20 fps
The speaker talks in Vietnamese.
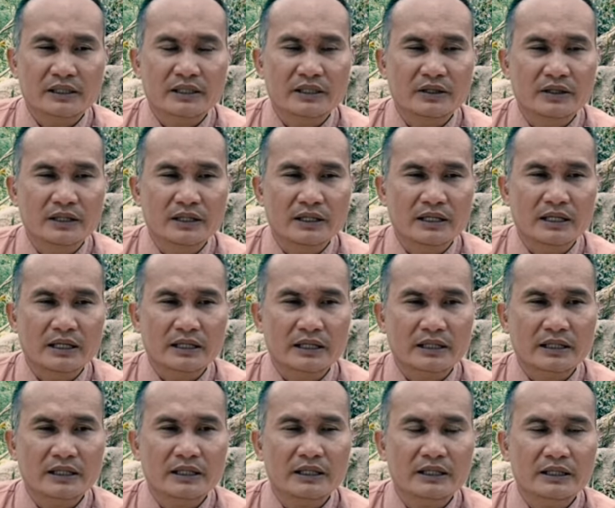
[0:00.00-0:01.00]
gọi là
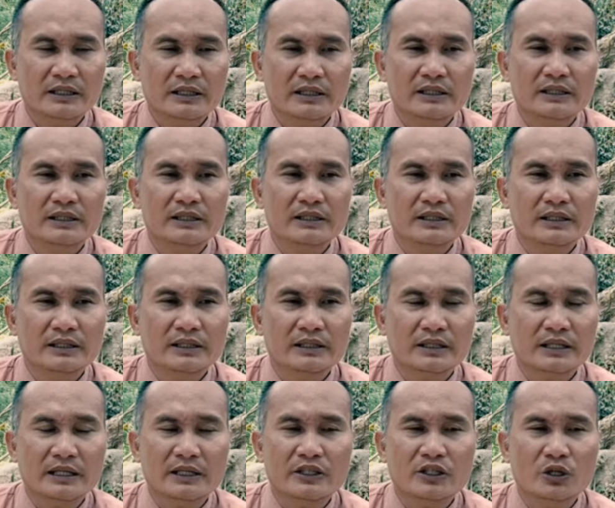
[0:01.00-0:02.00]
cái cái à,
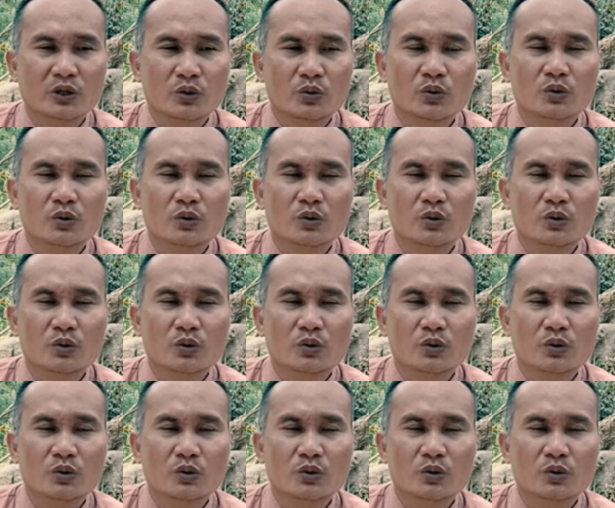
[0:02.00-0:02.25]
cái chỗ